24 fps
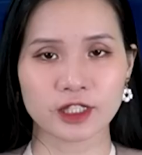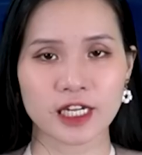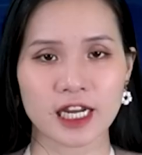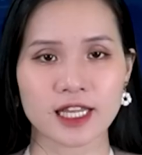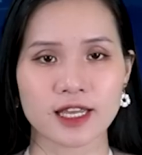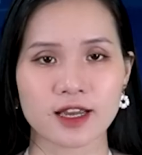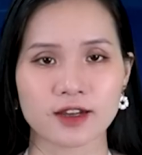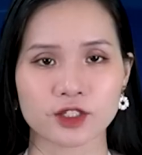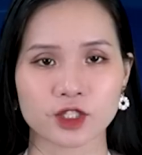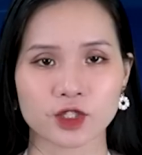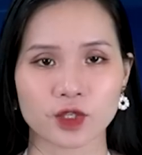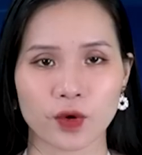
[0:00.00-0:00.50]
tra
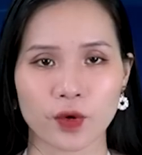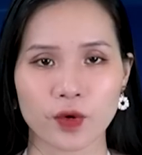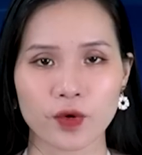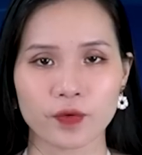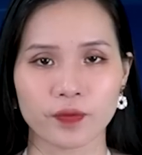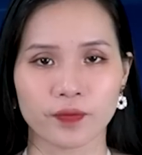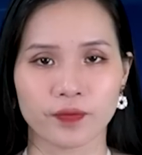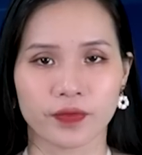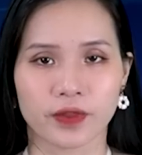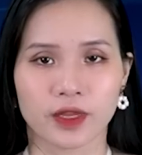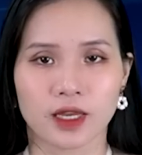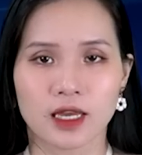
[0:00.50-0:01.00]
dân số.
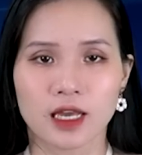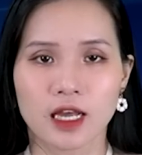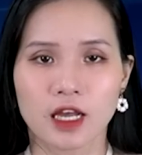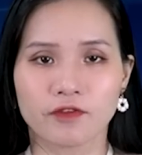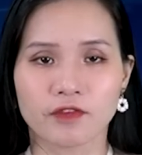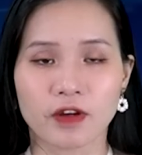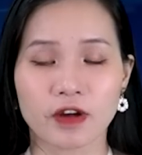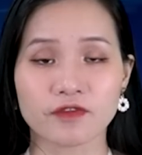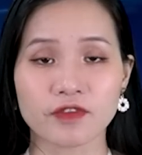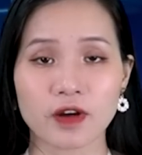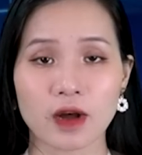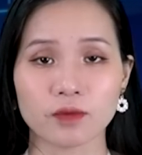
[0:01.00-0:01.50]

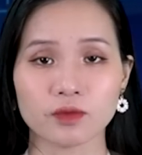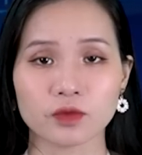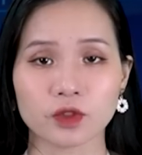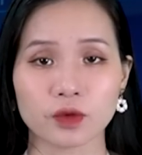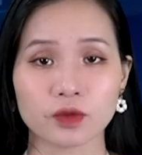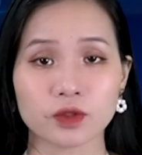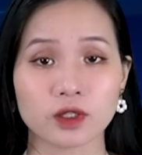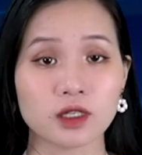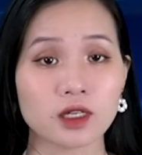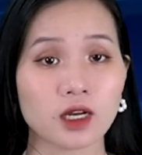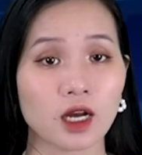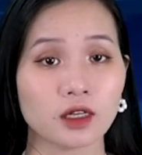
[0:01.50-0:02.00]
Văn phòng
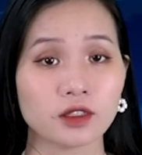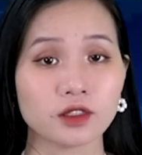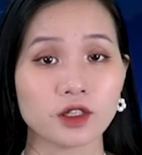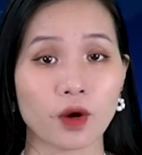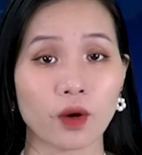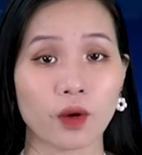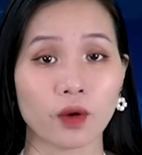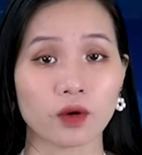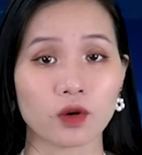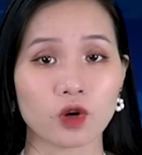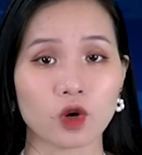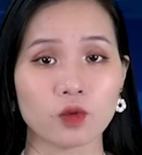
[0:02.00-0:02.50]
Thủ tướng Ấn
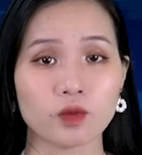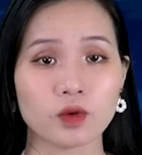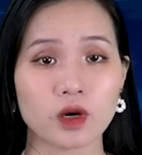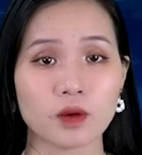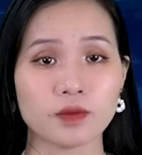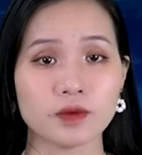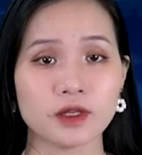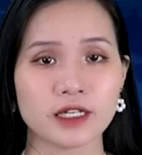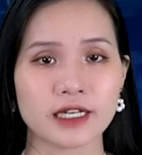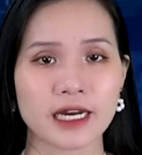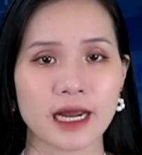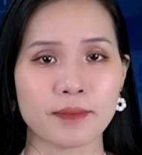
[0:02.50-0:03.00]
Độ cũng
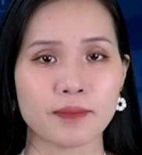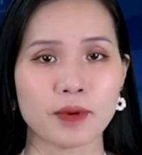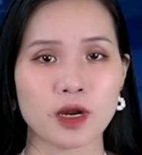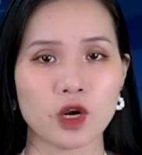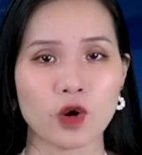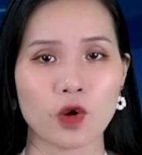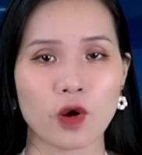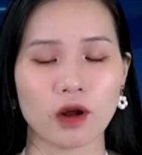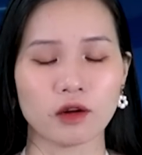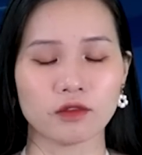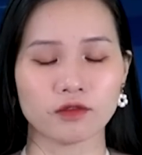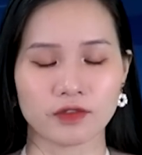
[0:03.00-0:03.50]
không đưa ra
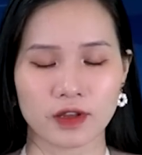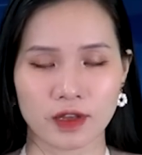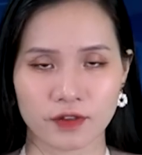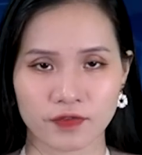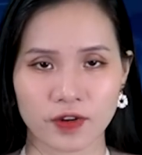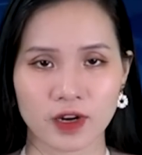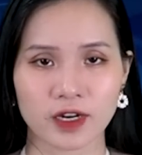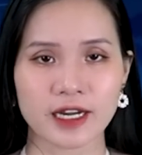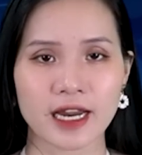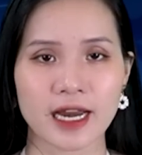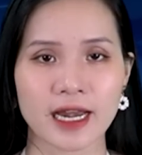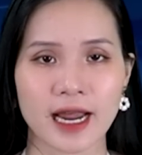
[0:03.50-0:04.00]
bình luận về
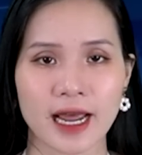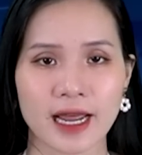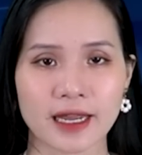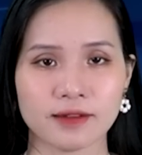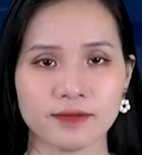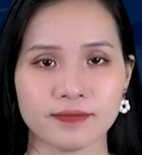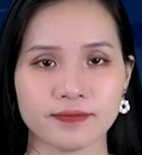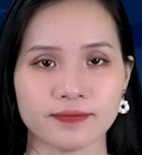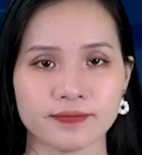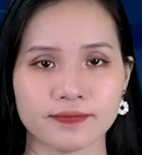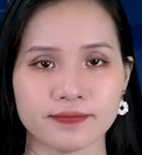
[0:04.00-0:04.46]
vấn đề này.